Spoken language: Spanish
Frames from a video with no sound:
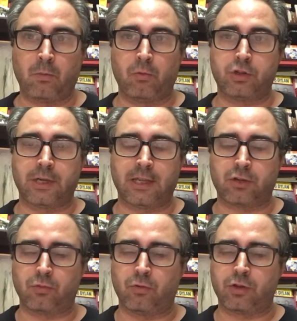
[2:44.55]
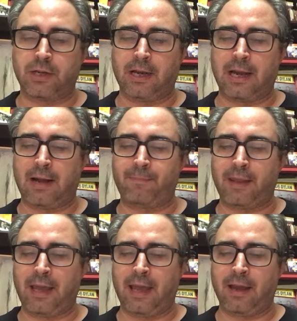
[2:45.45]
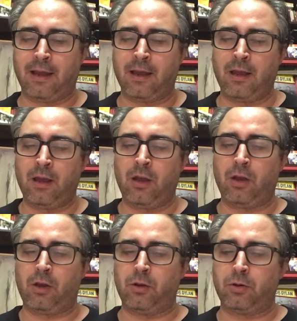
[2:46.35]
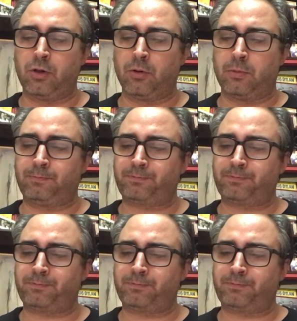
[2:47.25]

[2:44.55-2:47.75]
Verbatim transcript: mucha de su música en YouTube.